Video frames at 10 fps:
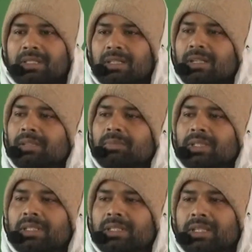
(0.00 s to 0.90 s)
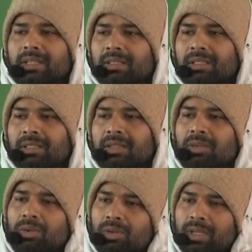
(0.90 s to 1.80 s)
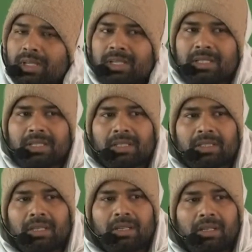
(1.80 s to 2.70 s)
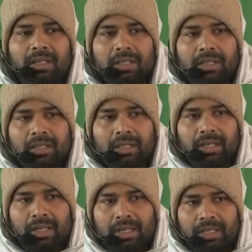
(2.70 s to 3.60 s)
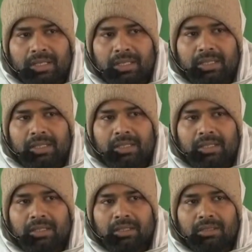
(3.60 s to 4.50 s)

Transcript: ऐसा हम नहीं जानती हो ही नहीं सकता है ही नहीं है